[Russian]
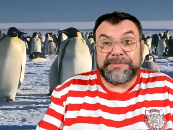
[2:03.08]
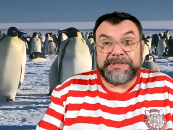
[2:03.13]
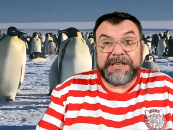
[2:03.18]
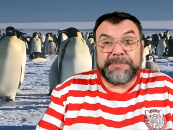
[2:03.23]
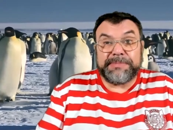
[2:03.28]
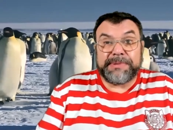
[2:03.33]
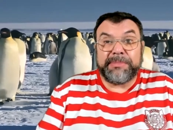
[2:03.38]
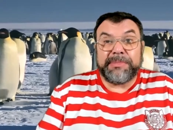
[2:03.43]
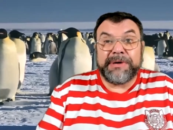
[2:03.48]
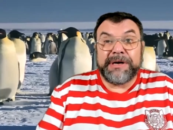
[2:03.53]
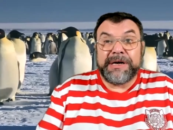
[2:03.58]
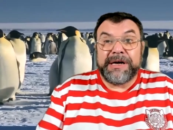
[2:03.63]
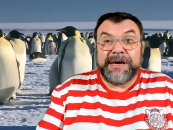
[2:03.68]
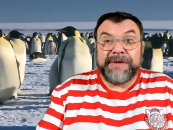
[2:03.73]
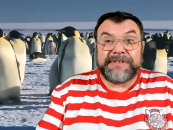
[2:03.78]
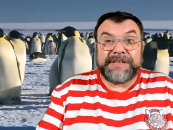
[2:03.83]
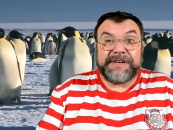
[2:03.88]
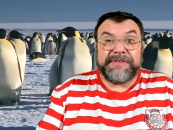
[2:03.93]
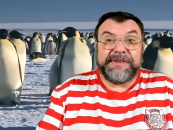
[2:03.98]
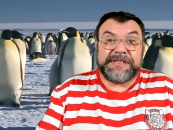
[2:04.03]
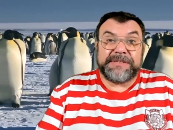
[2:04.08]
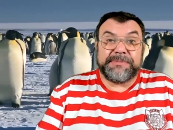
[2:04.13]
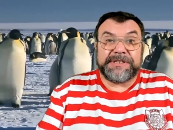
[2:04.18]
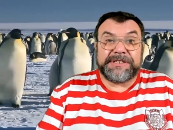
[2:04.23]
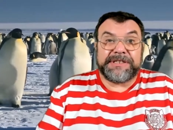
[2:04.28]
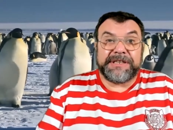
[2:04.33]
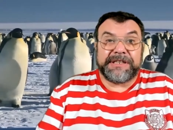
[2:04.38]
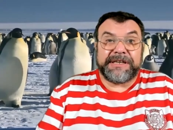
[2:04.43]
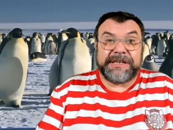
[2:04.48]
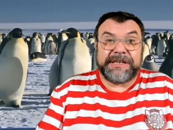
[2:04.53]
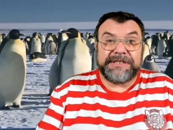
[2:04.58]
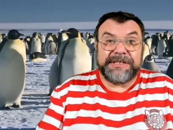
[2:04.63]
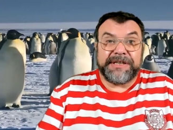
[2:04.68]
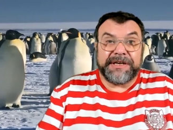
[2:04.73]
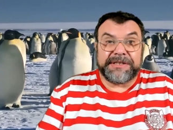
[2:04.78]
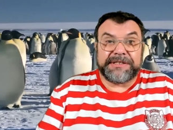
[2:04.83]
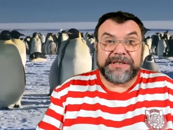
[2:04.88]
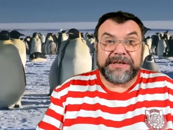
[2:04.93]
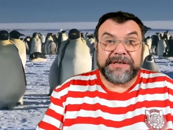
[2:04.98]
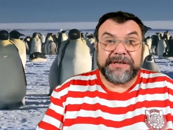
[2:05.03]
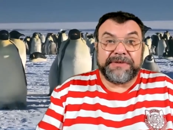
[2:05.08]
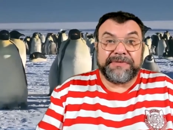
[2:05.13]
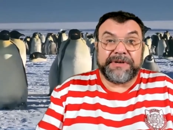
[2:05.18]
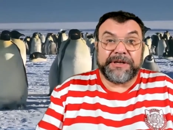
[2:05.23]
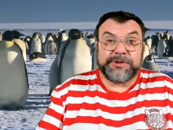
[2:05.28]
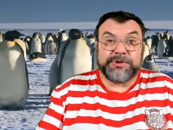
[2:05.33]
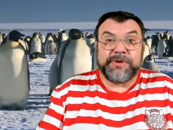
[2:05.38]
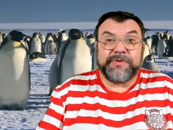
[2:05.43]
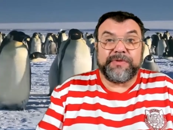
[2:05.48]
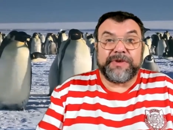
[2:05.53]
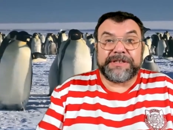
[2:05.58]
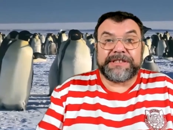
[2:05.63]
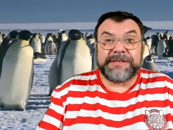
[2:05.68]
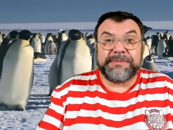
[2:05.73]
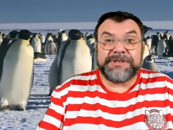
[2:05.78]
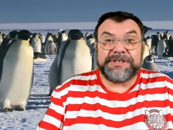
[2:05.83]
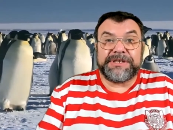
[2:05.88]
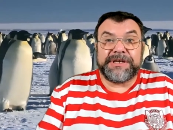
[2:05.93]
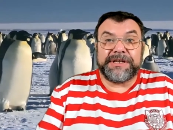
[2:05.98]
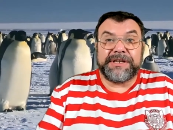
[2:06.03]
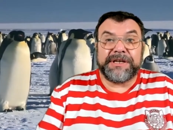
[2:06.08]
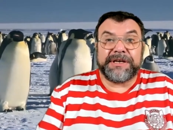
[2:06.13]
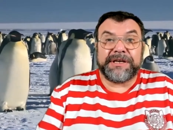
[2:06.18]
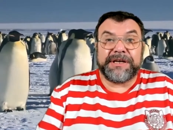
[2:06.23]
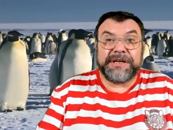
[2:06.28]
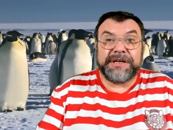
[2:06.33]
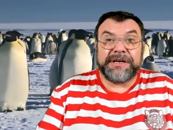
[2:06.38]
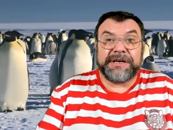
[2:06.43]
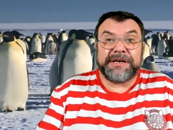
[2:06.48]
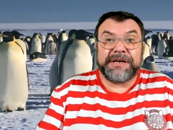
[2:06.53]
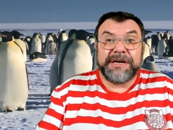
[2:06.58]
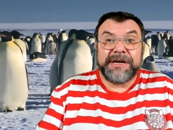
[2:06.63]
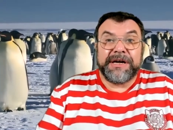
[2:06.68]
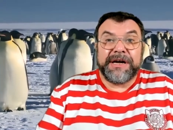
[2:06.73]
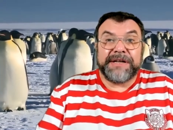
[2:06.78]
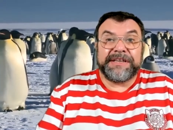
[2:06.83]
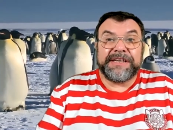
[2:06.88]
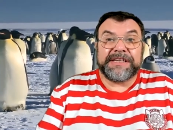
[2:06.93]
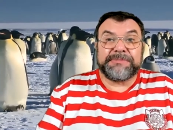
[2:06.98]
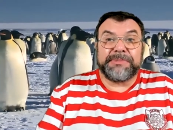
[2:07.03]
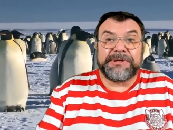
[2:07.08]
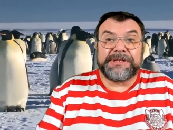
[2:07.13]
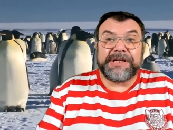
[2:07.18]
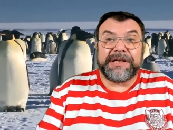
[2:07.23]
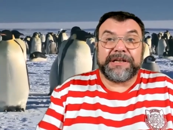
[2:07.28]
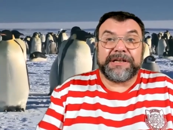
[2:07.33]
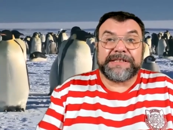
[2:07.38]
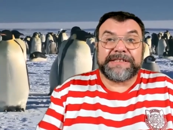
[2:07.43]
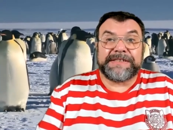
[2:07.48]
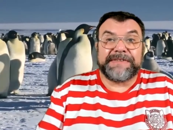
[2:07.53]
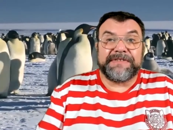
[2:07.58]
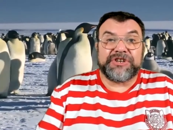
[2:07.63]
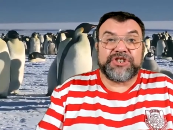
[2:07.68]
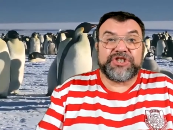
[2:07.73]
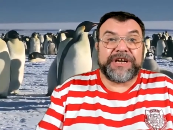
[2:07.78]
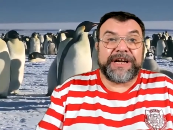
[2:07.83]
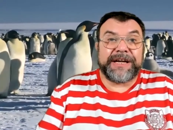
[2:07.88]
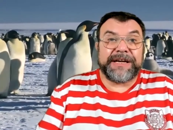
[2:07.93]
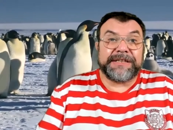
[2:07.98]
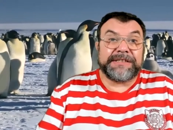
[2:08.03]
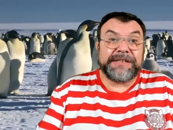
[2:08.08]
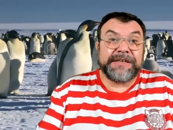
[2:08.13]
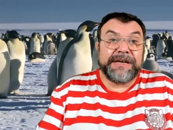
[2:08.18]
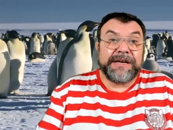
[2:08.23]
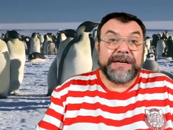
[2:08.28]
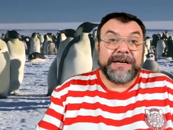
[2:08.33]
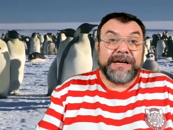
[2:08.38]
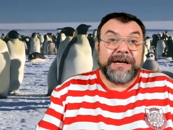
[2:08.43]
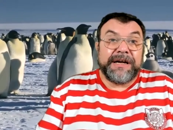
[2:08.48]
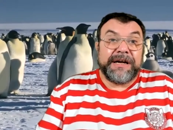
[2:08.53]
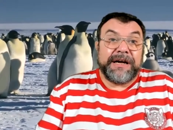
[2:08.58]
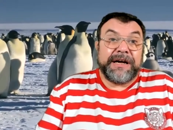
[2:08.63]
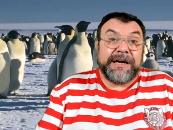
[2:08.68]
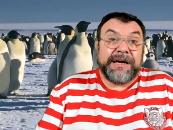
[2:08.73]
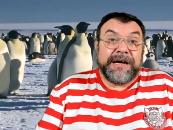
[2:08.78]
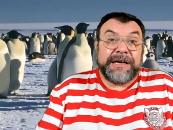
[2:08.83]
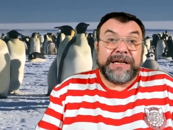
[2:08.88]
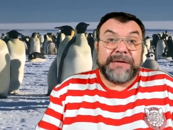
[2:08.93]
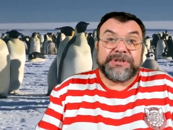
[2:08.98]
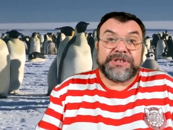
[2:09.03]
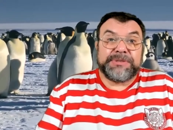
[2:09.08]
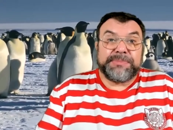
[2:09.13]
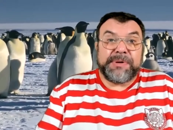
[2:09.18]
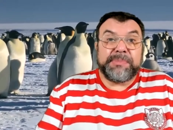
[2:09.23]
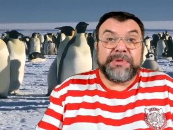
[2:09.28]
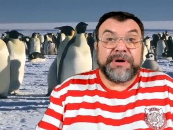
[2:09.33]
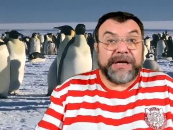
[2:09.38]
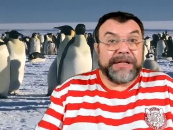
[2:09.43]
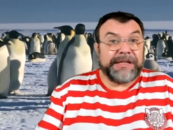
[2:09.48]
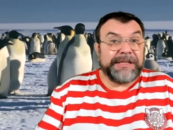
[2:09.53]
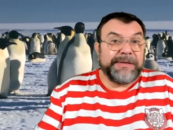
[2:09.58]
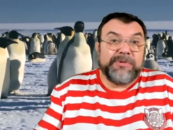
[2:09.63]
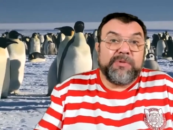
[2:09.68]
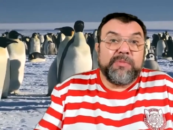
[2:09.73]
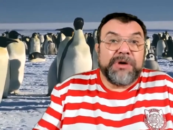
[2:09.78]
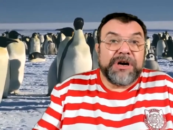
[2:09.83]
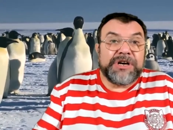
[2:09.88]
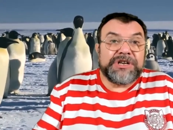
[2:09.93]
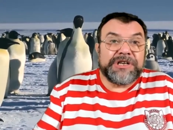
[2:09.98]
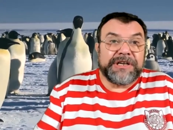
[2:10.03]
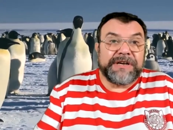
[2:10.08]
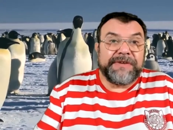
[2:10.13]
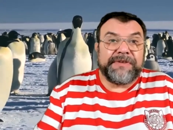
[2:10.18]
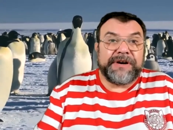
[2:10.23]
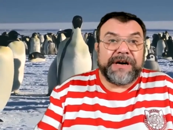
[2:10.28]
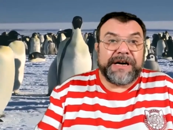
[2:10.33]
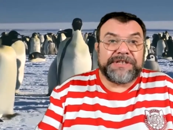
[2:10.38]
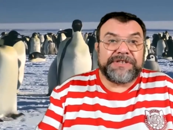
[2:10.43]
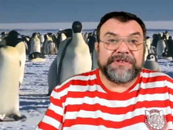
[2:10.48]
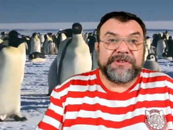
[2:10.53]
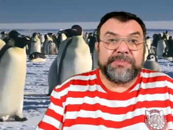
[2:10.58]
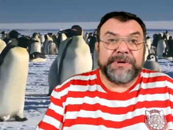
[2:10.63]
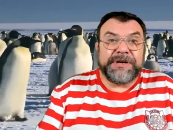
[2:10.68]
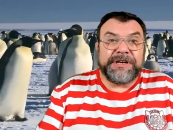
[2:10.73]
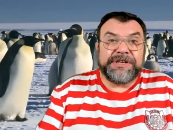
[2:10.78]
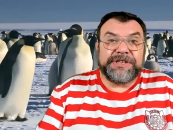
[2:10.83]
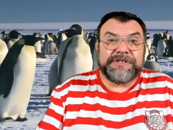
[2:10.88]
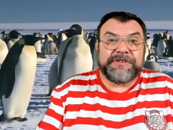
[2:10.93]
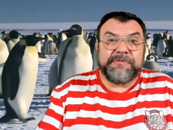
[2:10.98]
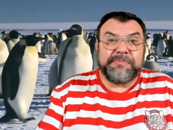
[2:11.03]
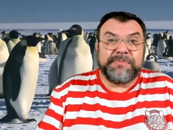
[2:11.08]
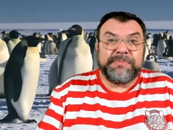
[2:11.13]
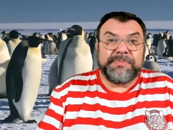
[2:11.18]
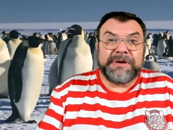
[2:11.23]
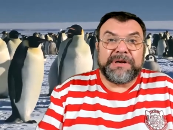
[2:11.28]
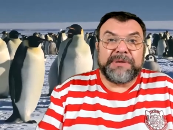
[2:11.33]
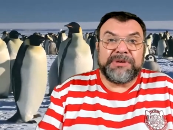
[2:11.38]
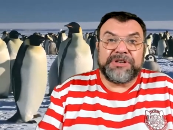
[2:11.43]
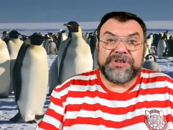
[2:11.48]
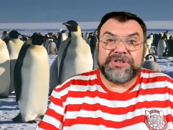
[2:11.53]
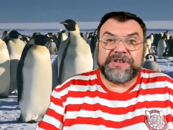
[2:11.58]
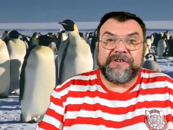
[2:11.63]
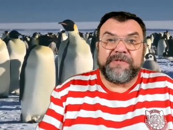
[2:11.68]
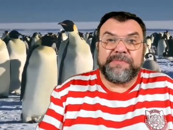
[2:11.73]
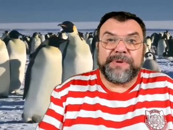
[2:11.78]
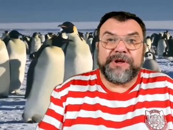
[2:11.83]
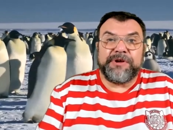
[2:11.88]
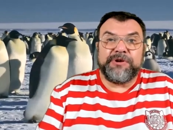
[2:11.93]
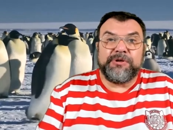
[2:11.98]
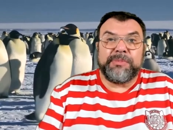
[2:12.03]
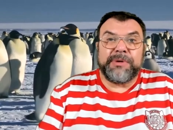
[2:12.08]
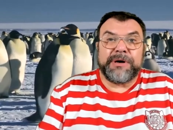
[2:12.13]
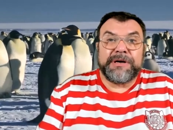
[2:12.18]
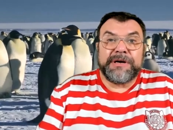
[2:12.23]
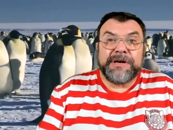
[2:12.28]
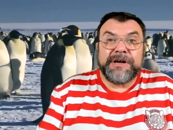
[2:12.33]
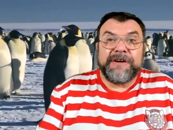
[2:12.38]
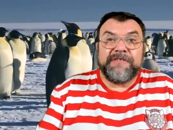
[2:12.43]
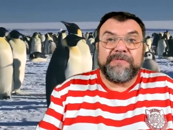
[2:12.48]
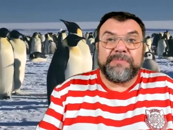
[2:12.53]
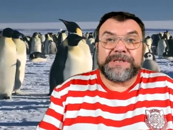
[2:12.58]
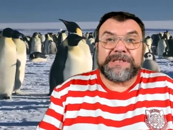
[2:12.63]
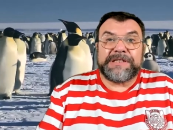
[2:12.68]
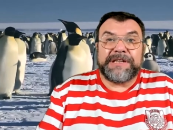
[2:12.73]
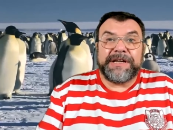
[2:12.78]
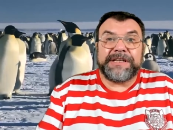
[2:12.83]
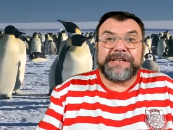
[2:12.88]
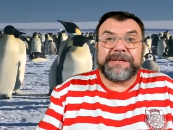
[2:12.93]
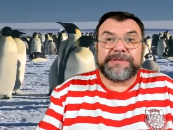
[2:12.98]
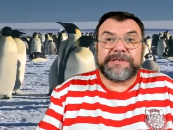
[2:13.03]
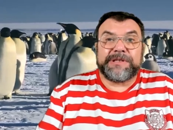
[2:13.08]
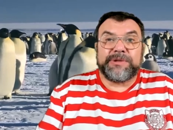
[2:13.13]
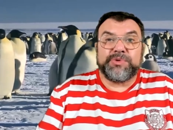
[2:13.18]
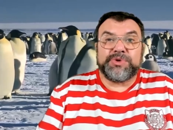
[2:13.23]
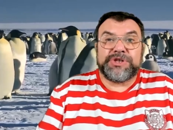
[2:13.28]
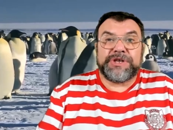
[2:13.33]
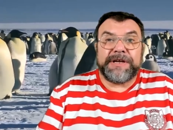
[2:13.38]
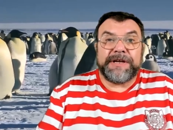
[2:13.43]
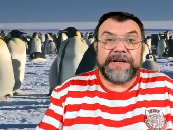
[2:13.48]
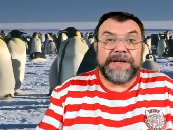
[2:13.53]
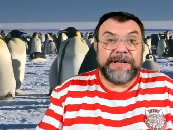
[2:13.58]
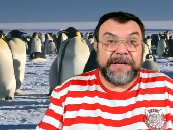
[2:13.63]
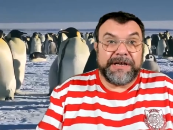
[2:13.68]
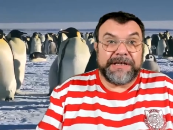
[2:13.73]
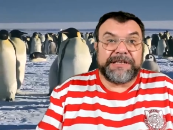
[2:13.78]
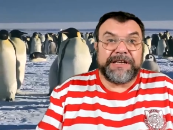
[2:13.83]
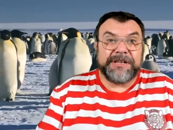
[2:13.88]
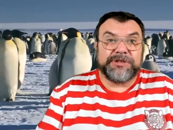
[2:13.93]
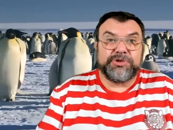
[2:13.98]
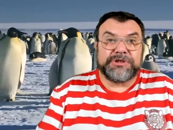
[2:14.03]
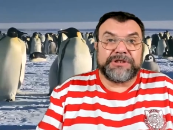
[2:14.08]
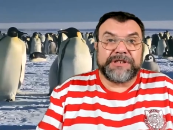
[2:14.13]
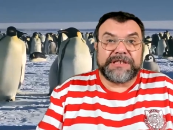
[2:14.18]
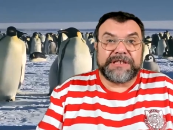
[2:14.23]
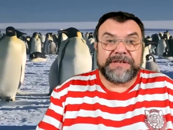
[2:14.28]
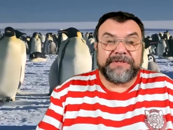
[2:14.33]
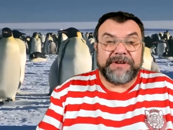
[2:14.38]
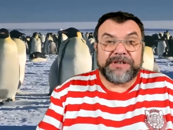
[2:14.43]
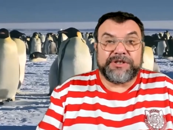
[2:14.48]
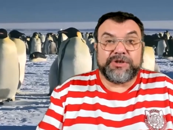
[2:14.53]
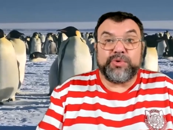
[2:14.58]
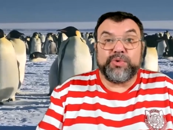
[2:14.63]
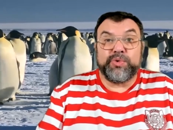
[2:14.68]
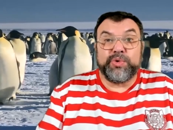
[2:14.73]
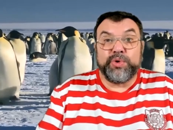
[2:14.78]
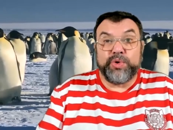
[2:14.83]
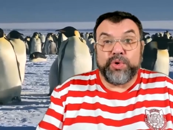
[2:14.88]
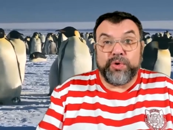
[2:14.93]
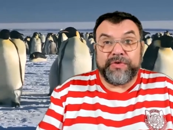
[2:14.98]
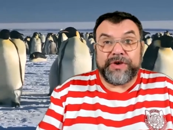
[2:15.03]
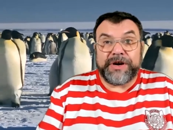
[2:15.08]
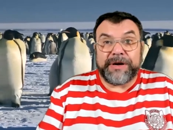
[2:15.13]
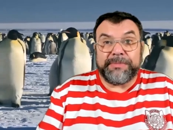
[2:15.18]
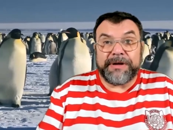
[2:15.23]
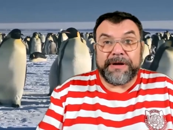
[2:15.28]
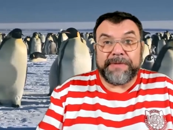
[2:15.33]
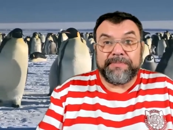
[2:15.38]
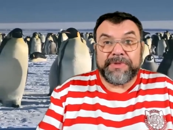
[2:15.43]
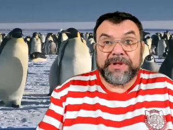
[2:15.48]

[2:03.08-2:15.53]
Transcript: типам в зависимости от контекста, в котором ваш собеседник их неосмотрительно совершает, а, либо же прибегает к ним умышленно в качестве политического, полемического приема. В последнем случае их следует называть уловками.